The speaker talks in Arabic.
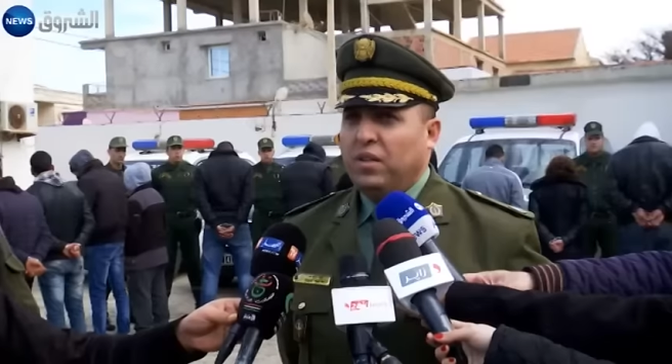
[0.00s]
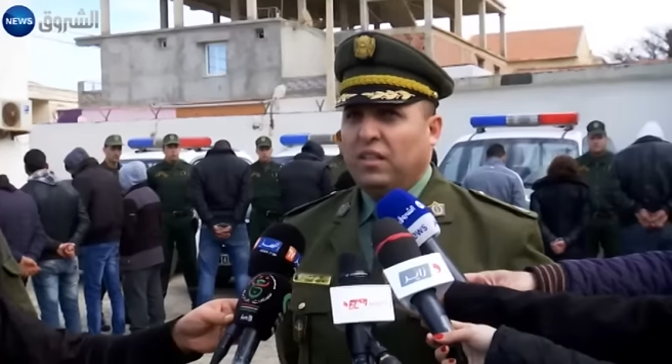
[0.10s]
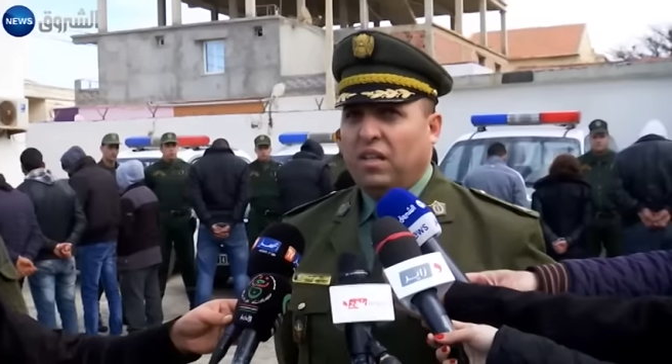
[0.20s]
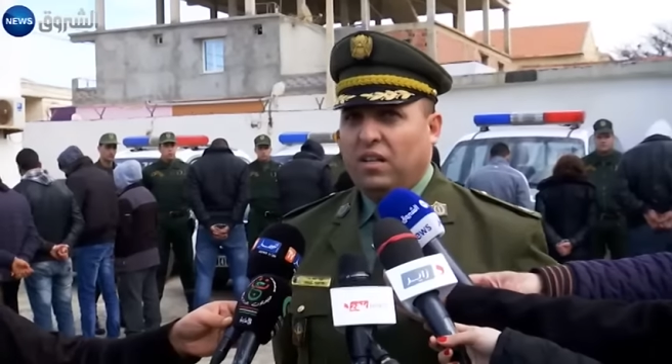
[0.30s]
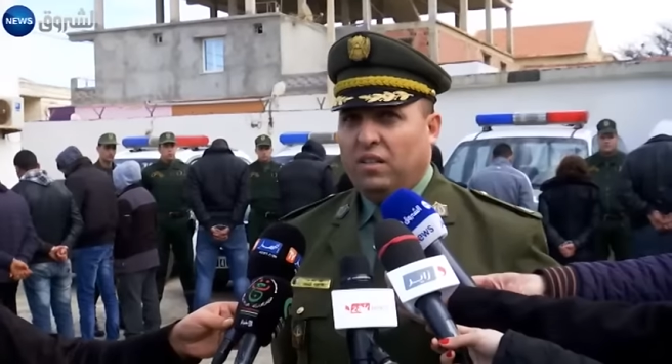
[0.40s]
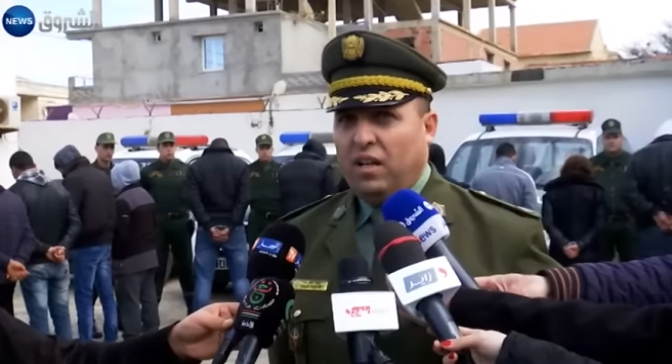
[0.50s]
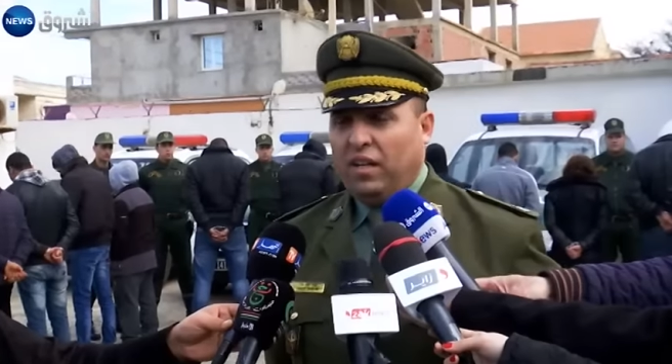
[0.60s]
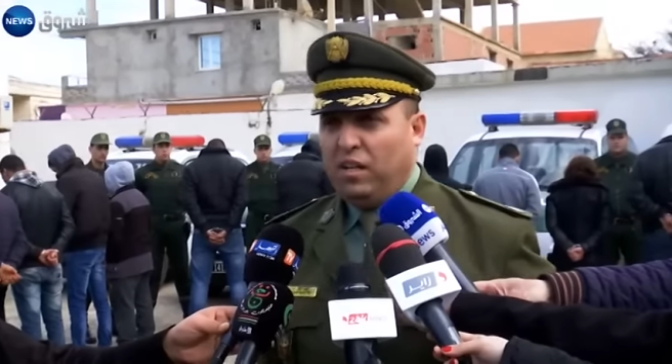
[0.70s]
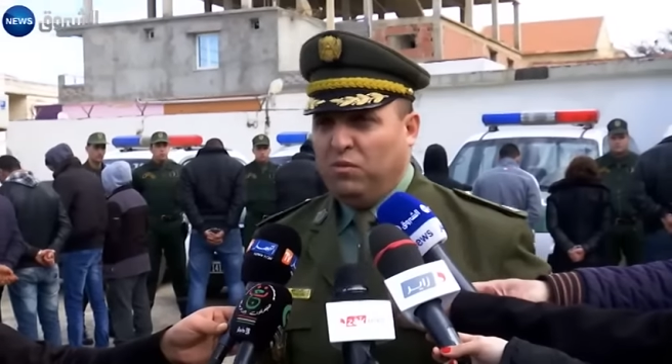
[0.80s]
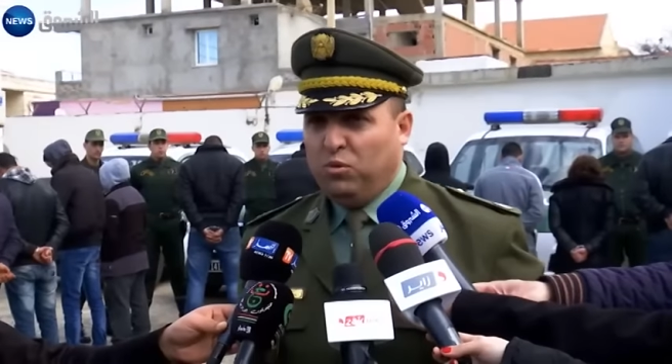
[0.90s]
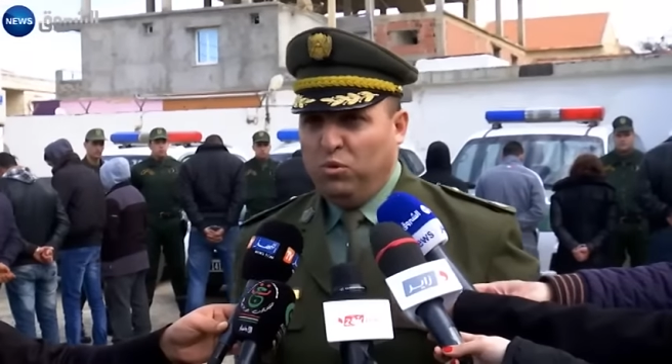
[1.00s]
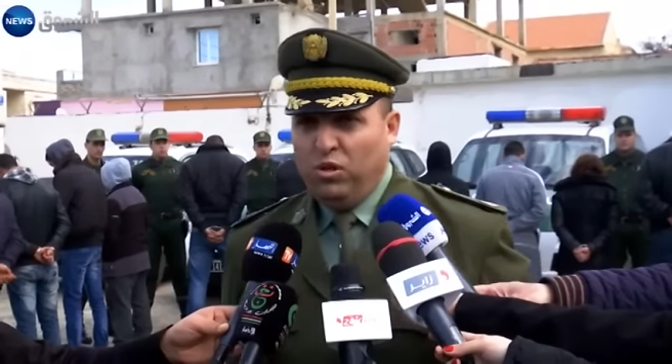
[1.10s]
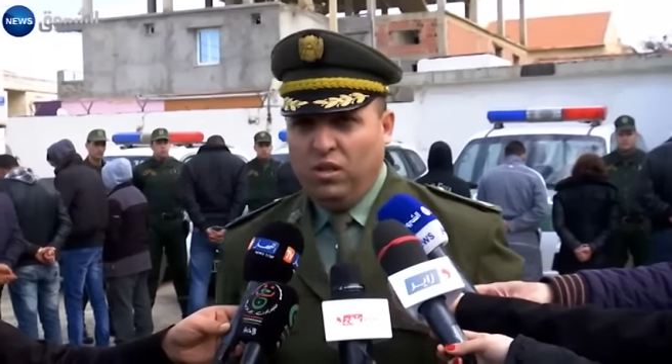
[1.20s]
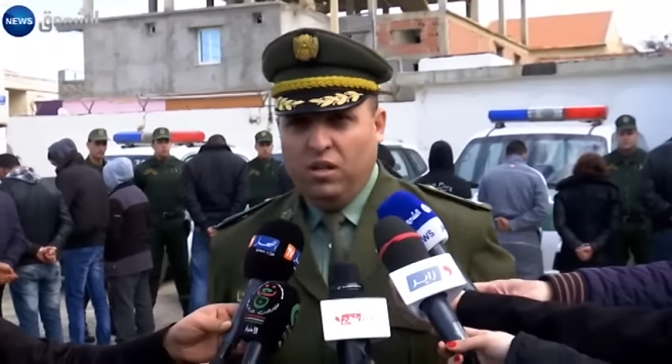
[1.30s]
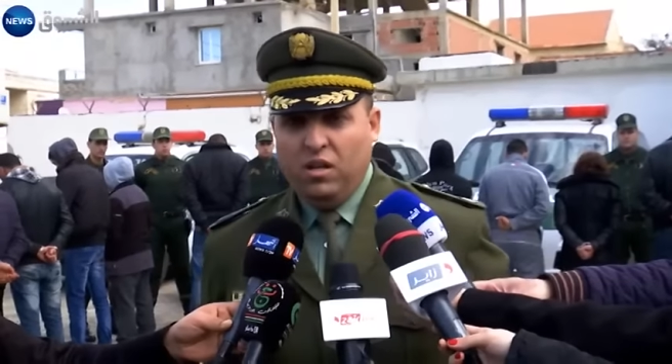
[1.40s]
في إطار التحقيق
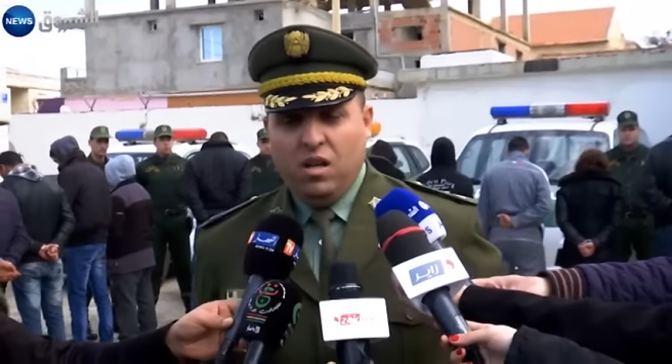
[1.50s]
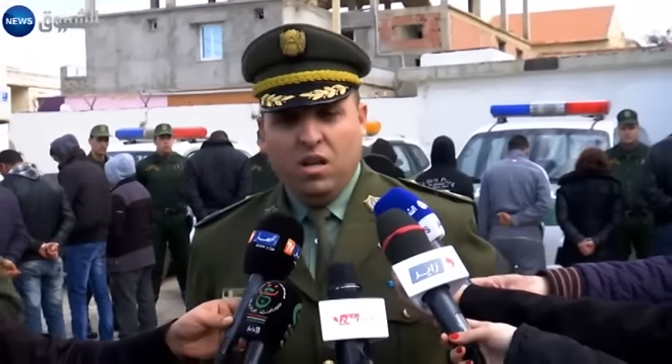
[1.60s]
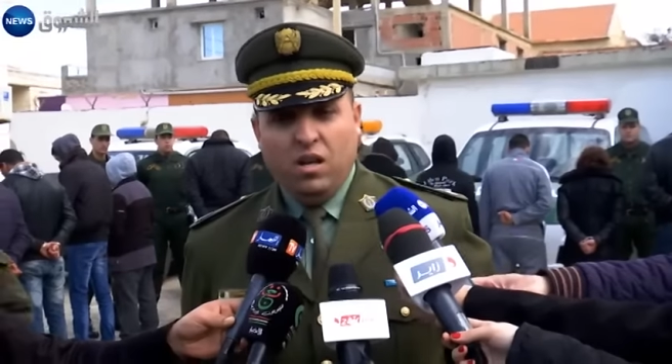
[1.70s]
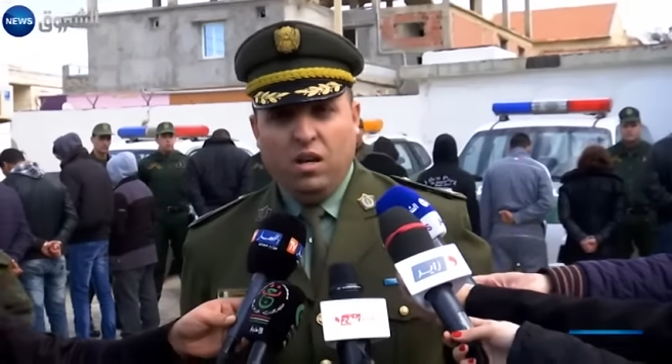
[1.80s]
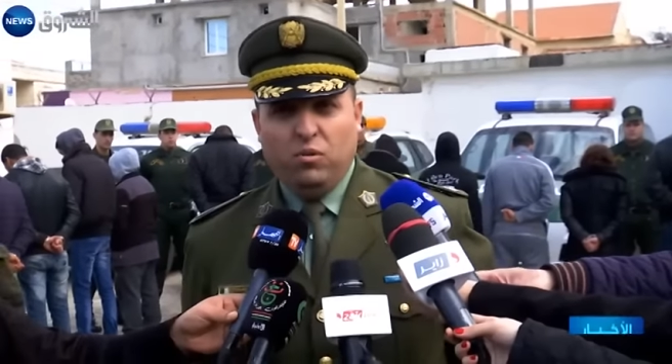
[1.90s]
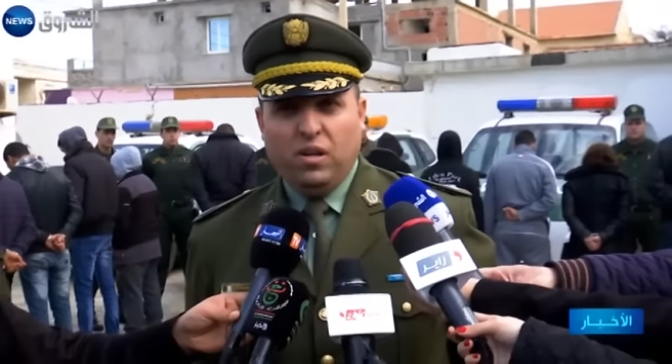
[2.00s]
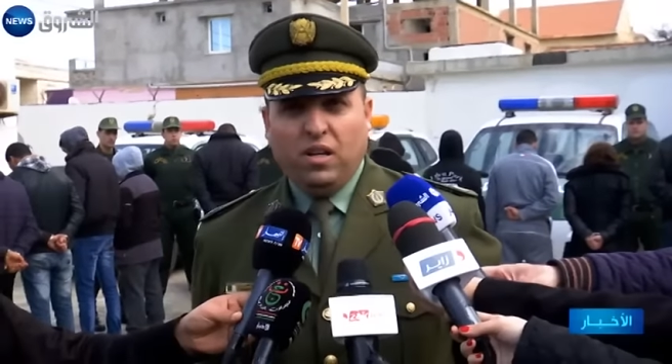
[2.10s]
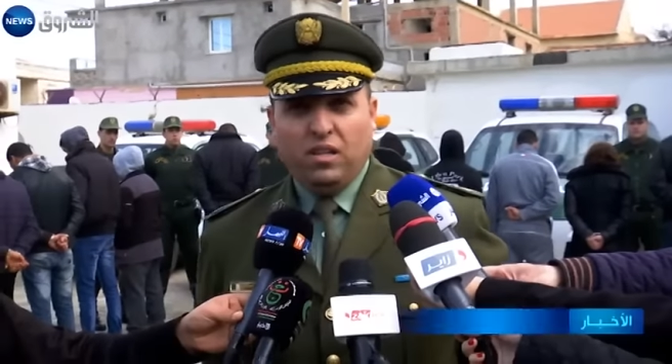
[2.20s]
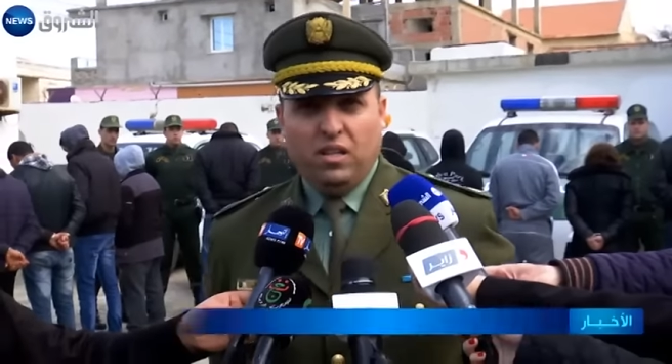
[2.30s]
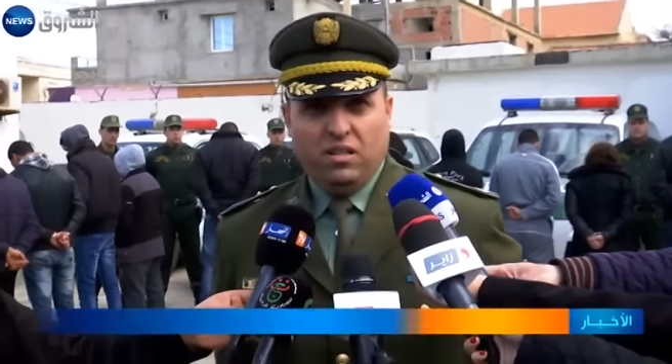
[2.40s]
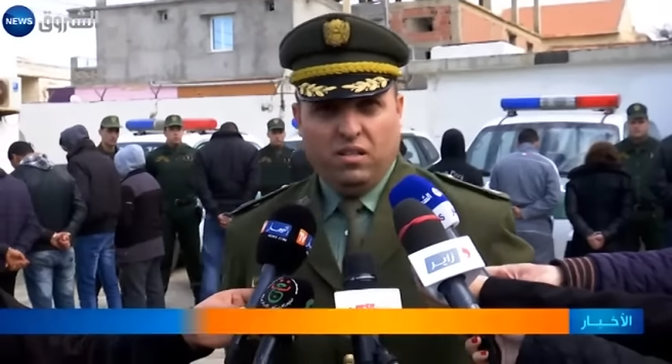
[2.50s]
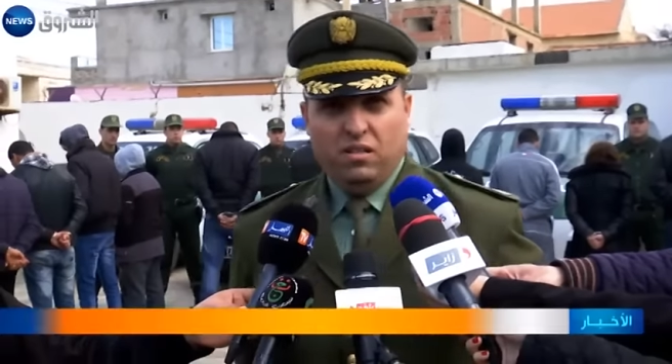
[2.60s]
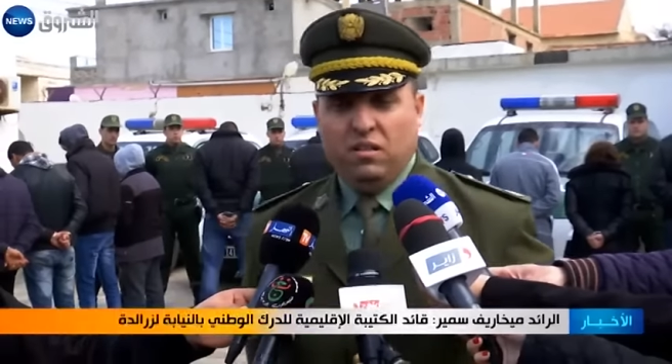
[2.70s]
المفتوح حول قضية